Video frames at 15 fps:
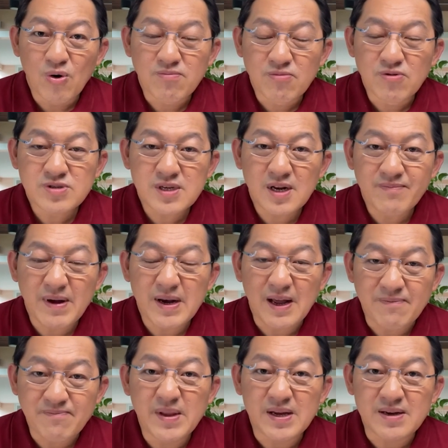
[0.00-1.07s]
องโลกมุสลิมอั
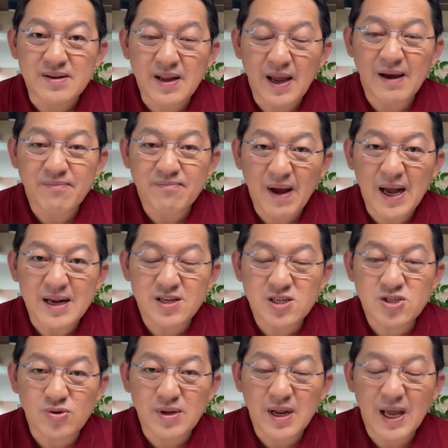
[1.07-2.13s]
นดับหนึ่งแถมมาก
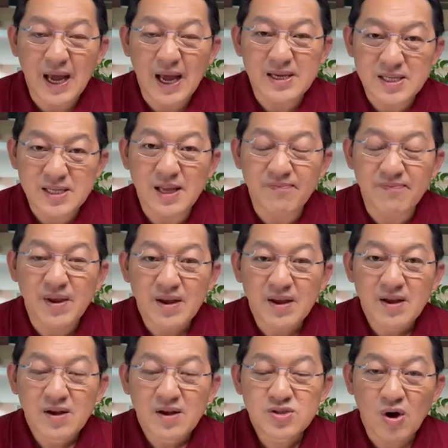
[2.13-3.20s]
ที่สุดในอาเซียน
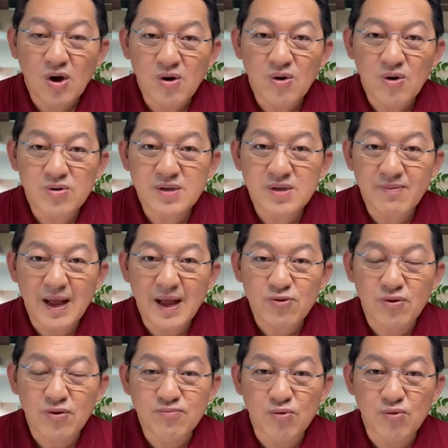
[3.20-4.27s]
260 ล้าน
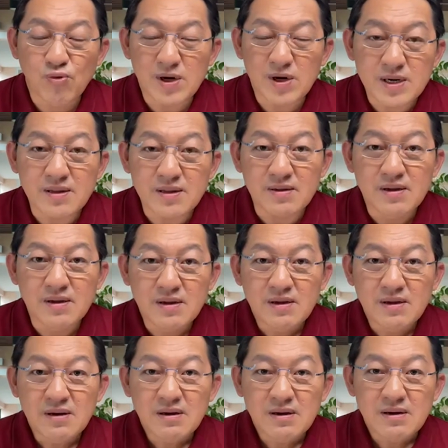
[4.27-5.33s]
คนบวกบวกขึ้น
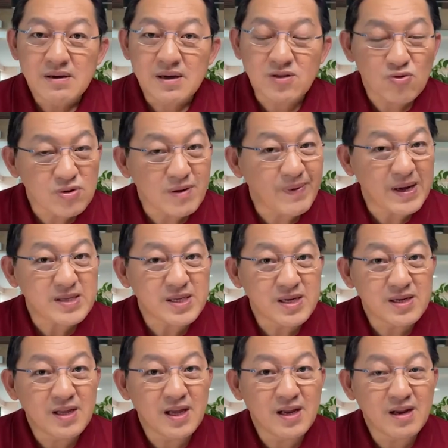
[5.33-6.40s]
กระตุ้นกำลัง
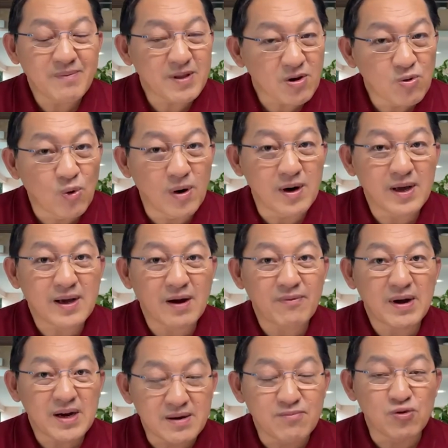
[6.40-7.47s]
ซื้อทีนี่ไม่ต้องห่วงเลยครับ
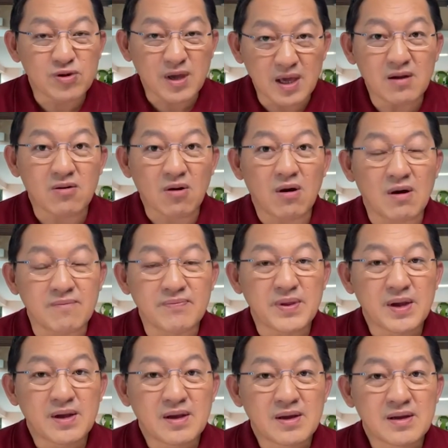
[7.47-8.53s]
ว่าเงินหมุนกี่รอบ
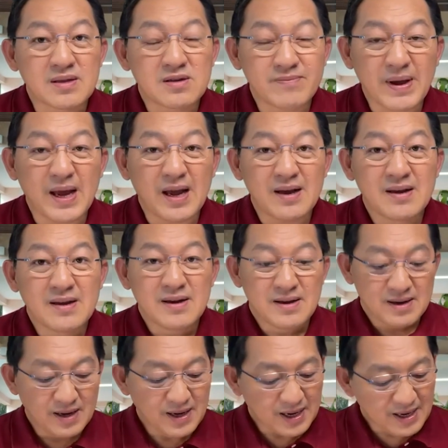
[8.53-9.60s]
ถูกไหมฮะ
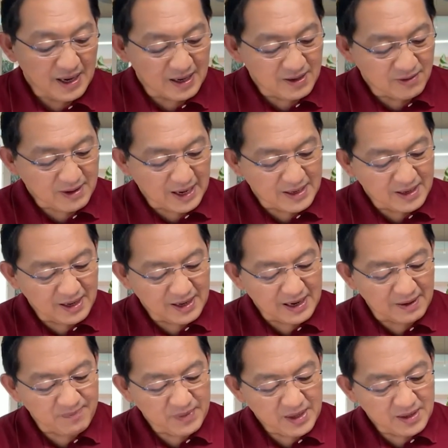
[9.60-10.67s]
และในกระดาษเดียวกันนี่
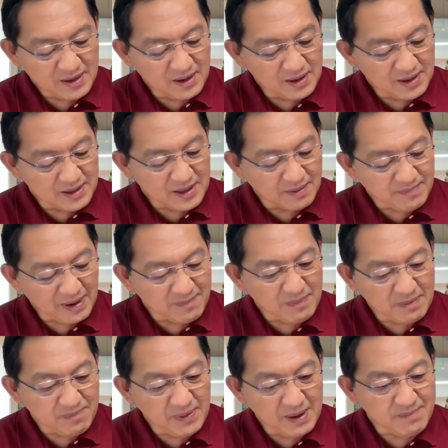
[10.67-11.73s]
นะครับ ก็เลยทำให้
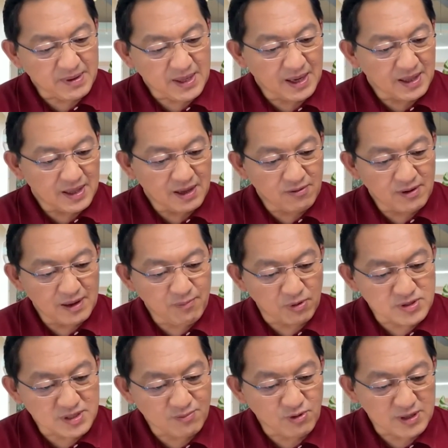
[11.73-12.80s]
เป็นเพียงประเทศเดียวในผ
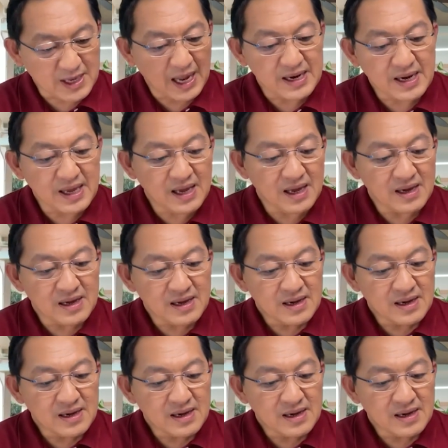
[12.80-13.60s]
ลสำรวจครั้งนี้